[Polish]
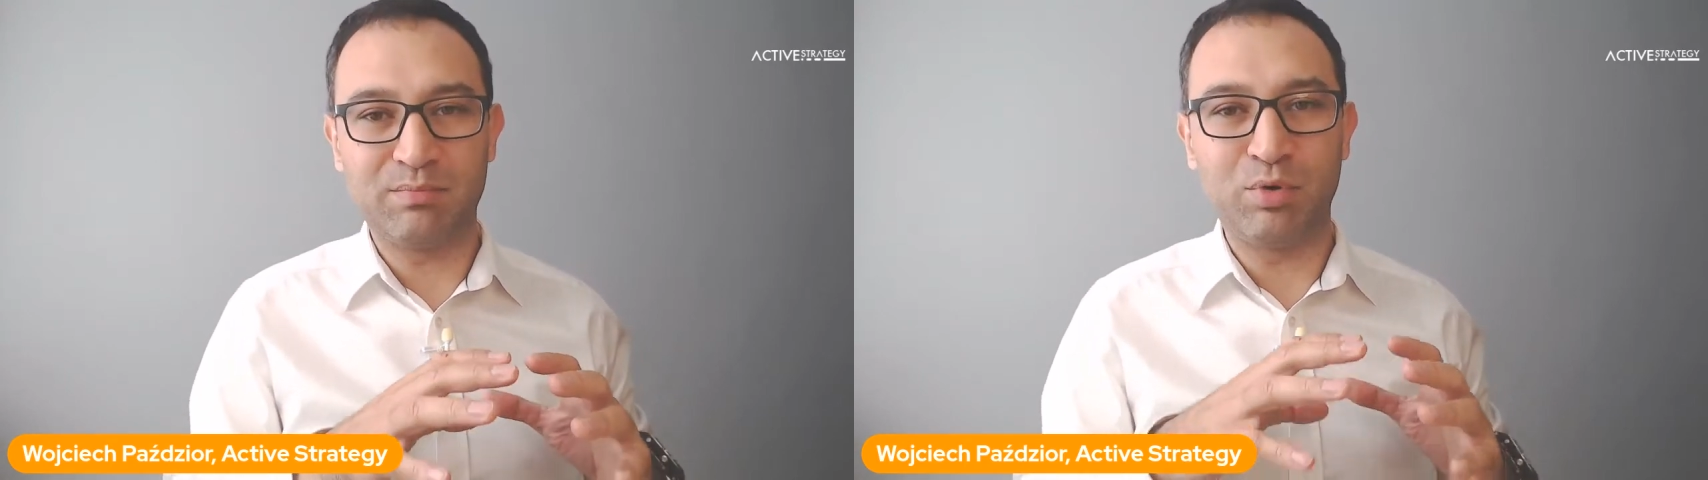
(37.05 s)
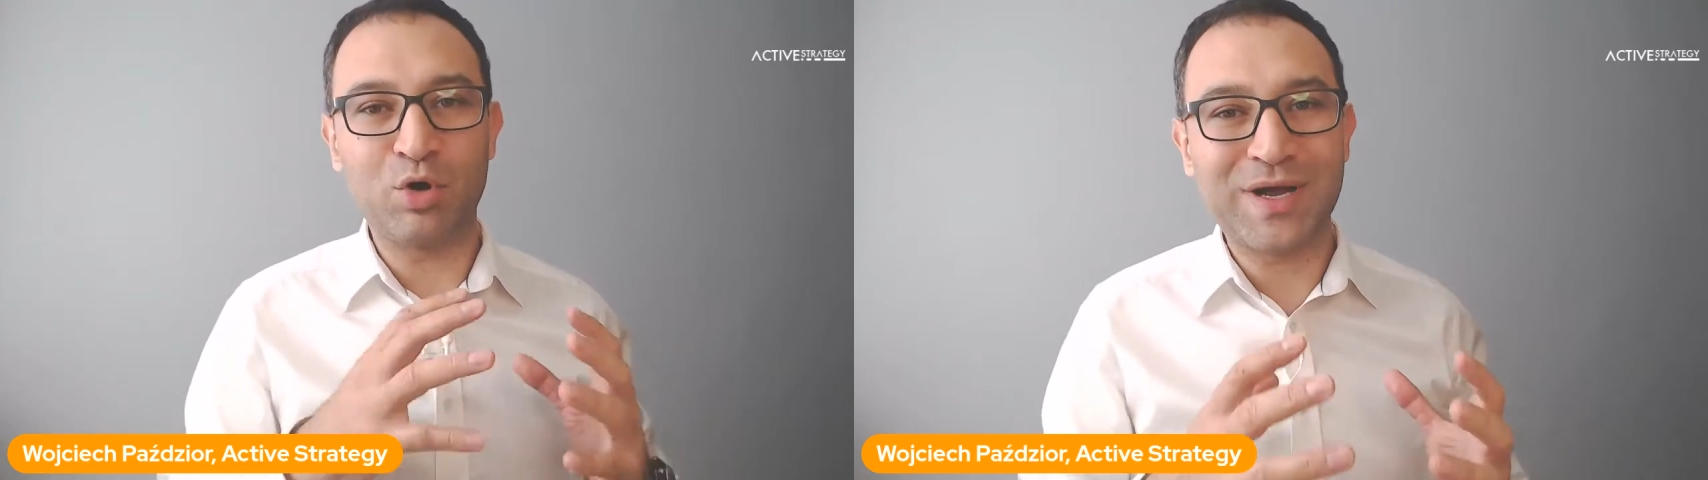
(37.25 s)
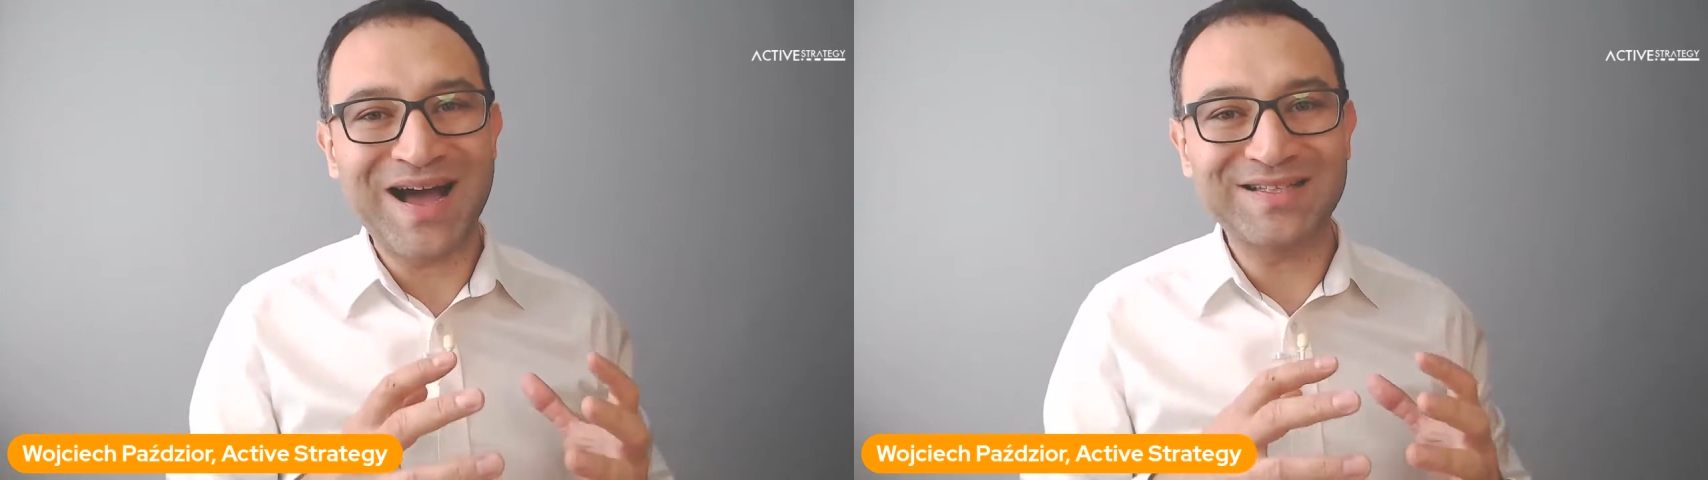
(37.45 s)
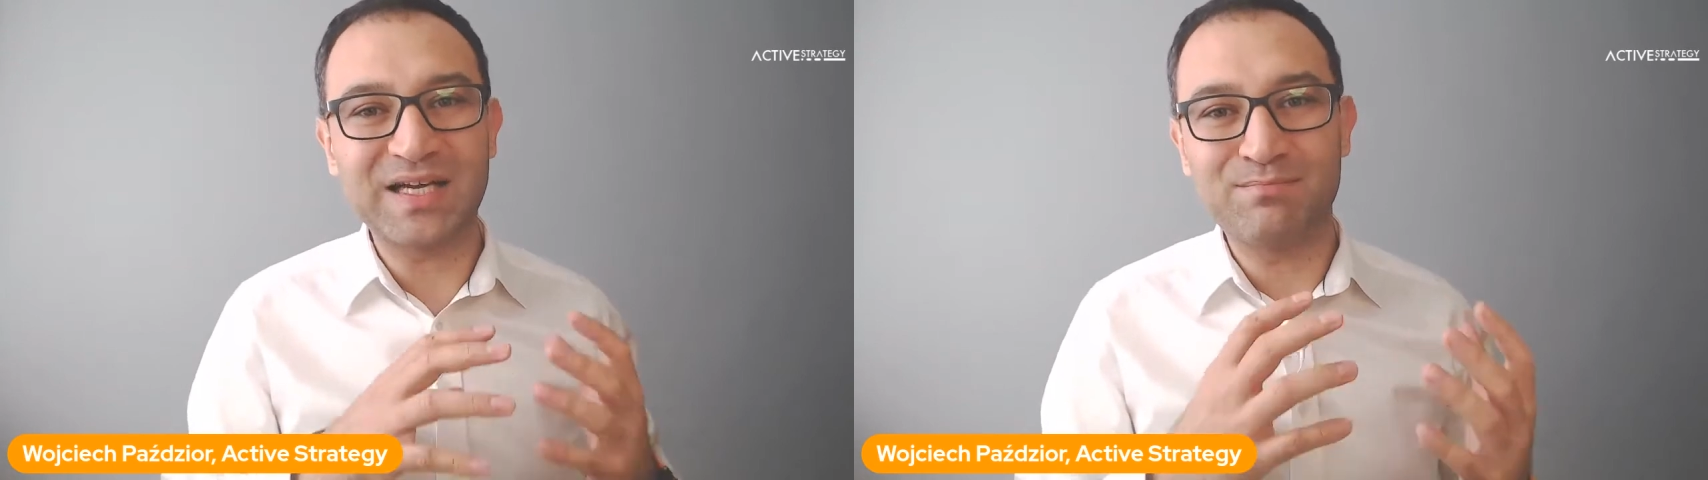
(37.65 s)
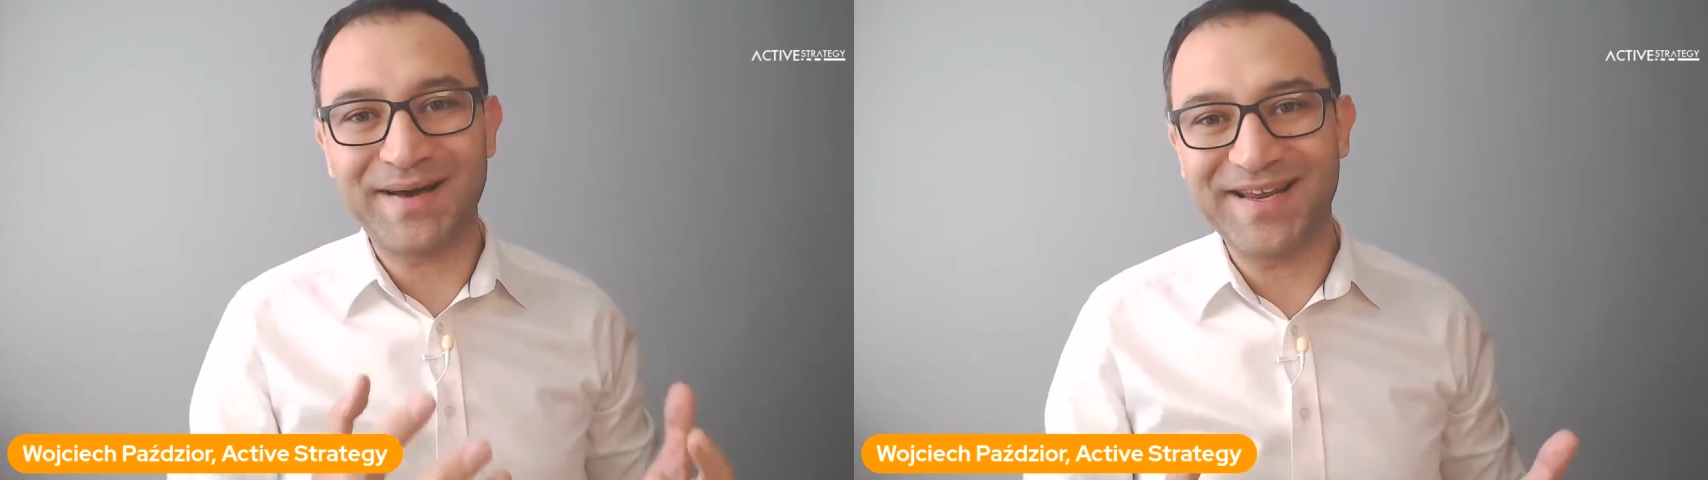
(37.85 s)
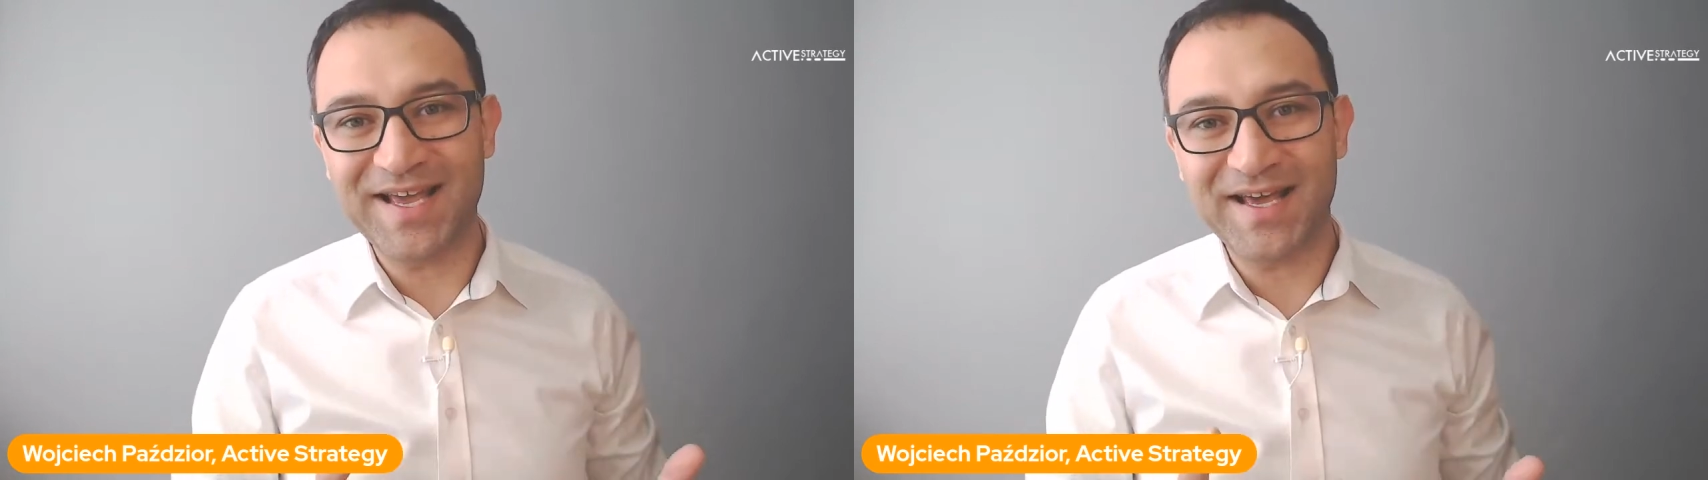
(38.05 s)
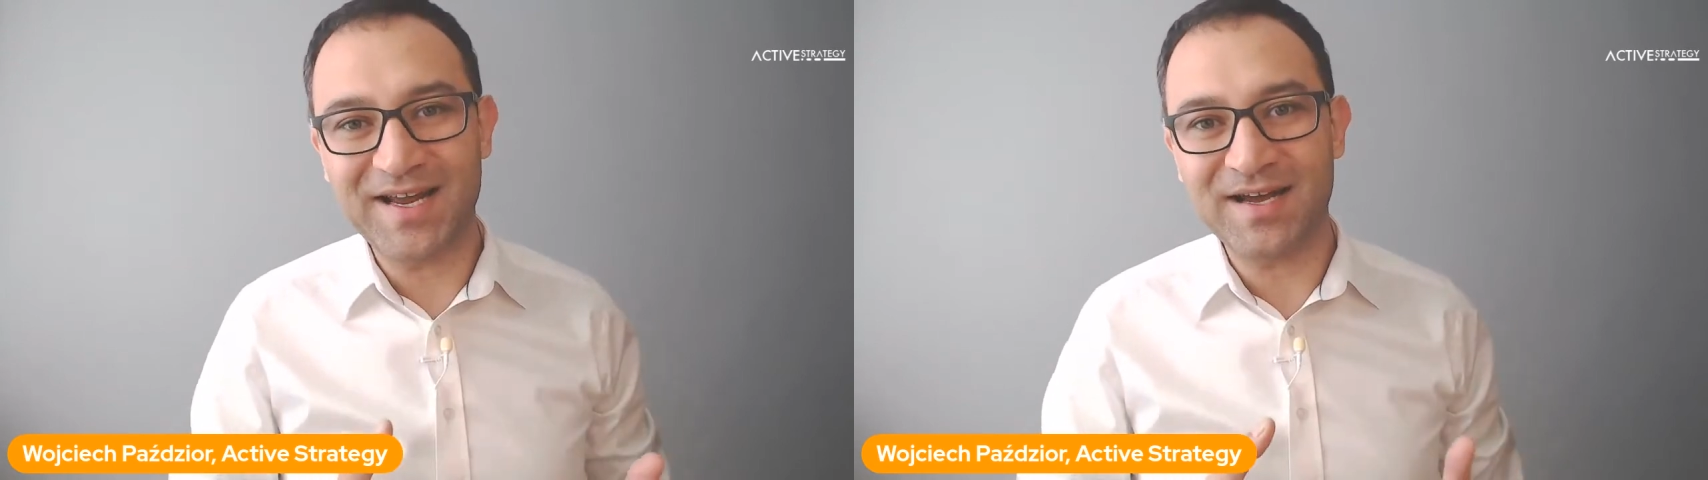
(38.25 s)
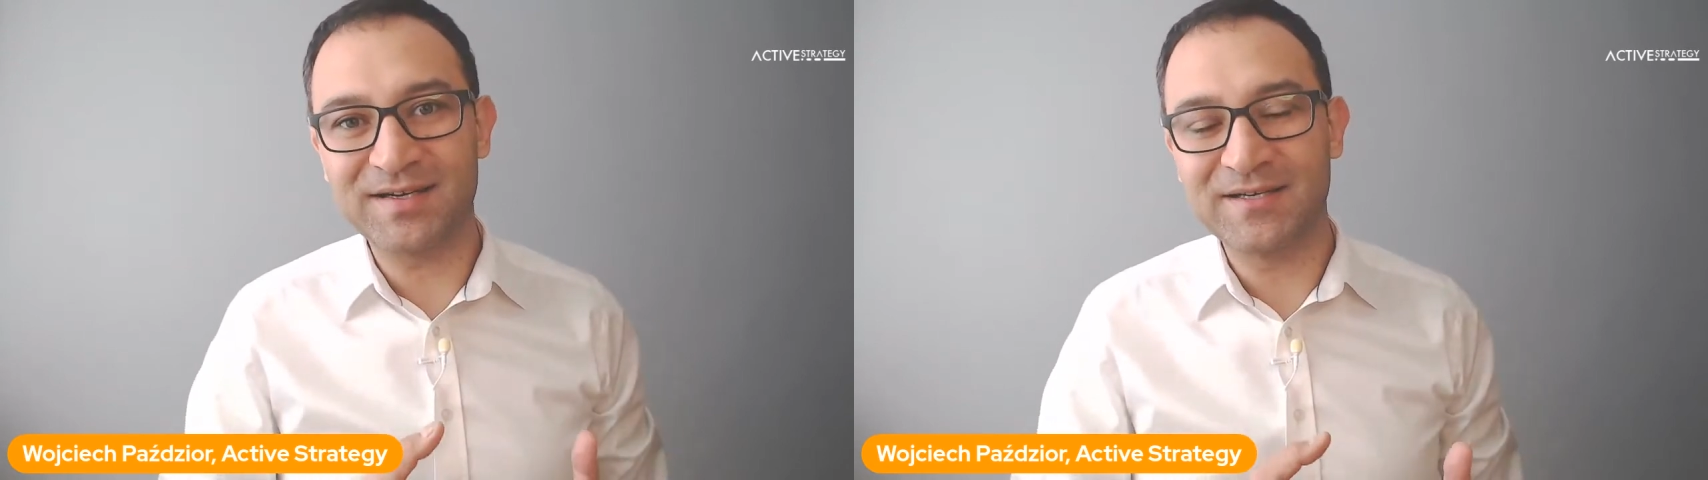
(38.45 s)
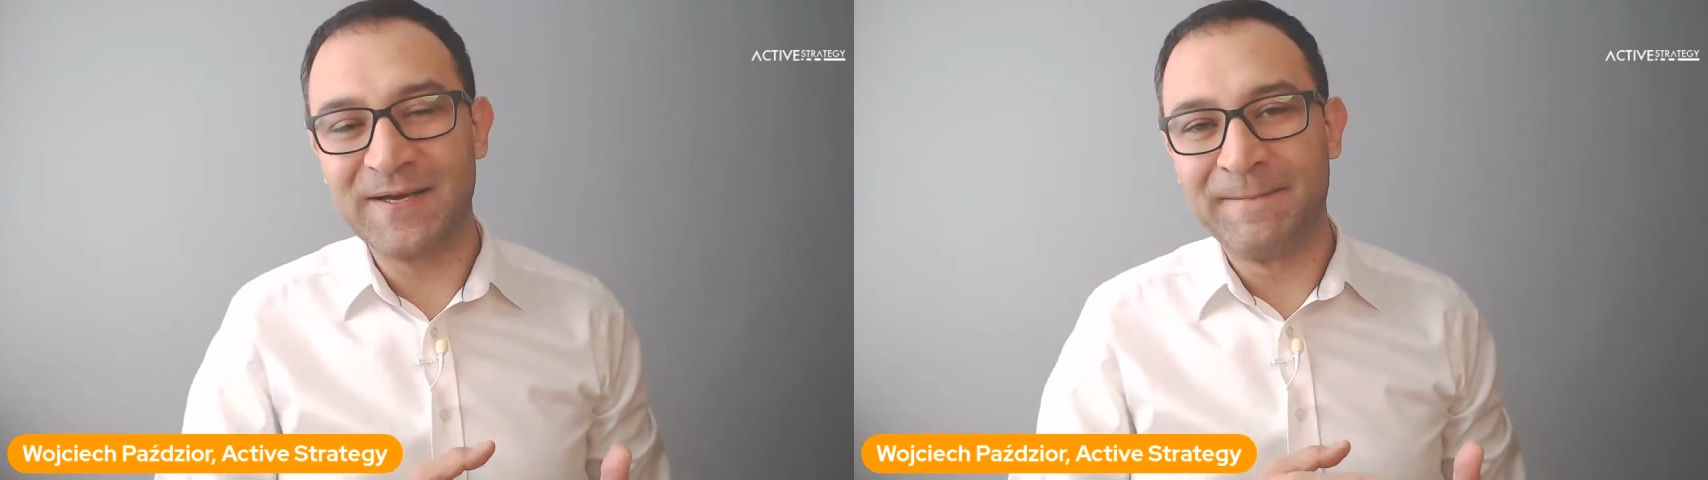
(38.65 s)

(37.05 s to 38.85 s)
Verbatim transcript: blokadach, barierach